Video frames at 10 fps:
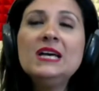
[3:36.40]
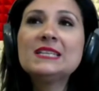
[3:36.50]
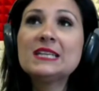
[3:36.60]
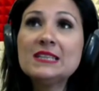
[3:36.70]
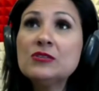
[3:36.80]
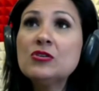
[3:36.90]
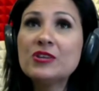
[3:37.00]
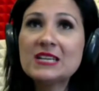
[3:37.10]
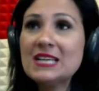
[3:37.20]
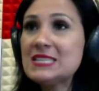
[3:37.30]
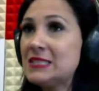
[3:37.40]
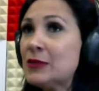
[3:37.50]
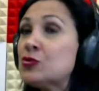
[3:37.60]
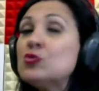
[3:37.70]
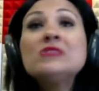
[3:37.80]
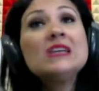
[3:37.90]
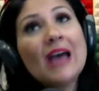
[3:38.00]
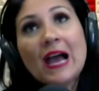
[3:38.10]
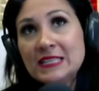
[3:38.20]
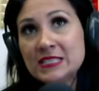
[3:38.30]
trattando con ragazzi da tutta
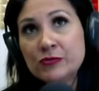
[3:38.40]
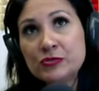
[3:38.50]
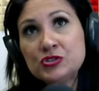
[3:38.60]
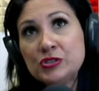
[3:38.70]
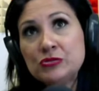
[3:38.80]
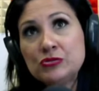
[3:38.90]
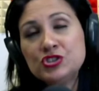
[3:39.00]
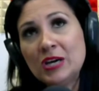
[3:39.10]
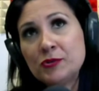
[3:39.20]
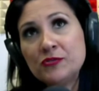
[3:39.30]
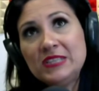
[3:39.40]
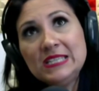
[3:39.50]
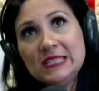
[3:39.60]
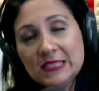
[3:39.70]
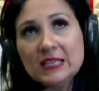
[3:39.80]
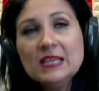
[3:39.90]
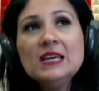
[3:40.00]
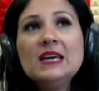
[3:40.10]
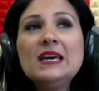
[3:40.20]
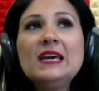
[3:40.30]
Italia, stiamo facendo già provini.
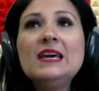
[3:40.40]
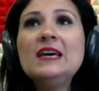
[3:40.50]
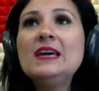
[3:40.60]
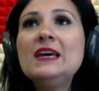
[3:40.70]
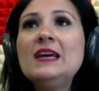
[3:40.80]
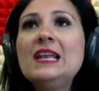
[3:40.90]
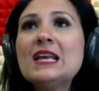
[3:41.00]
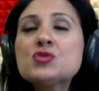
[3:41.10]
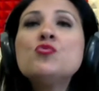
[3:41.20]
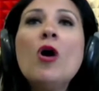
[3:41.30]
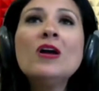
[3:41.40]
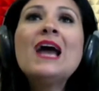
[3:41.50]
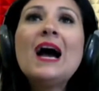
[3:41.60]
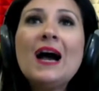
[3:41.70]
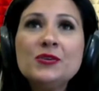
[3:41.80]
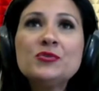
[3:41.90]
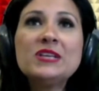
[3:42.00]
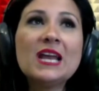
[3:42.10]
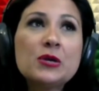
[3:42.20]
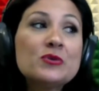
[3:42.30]
Eh, la scuola
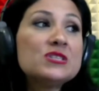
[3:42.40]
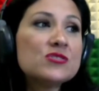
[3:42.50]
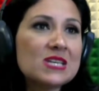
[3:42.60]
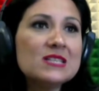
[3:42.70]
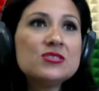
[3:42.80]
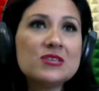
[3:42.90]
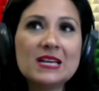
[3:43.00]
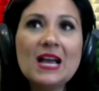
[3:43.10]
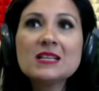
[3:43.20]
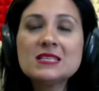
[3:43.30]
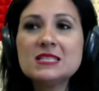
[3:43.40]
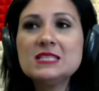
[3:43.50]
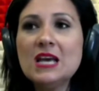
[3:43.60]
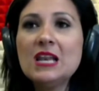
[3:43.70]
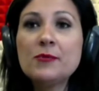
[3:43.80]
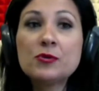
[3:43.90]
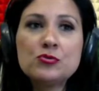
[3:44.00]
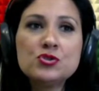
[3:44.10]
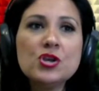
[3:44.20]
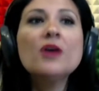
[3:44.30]
aiuterà in questo senso i ragazzi sia alla
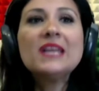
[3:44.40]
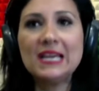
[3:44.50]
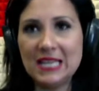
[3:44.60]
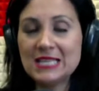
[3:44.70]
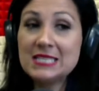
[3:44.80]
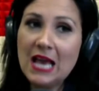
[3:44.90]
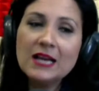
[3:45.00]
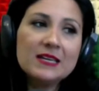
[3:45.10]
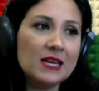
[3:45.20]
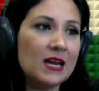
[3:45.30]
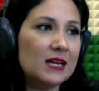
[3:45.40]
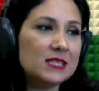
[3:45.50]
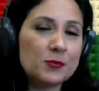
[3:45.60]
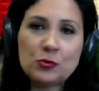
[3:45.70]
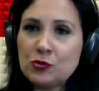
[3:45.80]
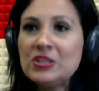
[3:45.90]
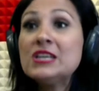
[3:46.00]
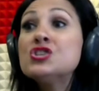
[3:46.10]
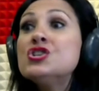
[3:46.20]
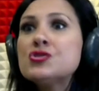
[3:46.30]
produzione, grazie anche a dei produttori
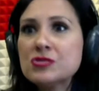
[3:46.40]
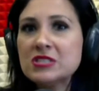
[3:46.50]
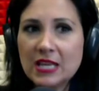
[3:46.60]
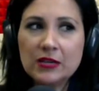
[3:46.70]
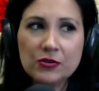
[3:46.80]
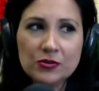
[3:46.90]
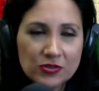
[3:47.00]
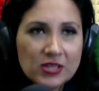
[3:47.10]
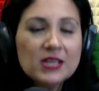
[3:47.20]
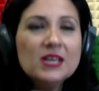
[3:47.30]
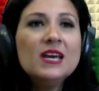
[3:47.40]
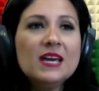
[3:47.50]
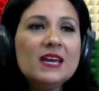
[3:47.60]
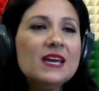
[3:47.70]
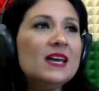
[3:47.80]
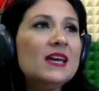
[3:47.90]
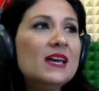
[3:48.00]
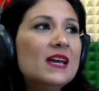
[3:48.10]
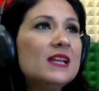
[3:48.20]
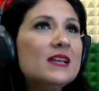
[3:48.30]
che ci sostengono. Eh, Quello è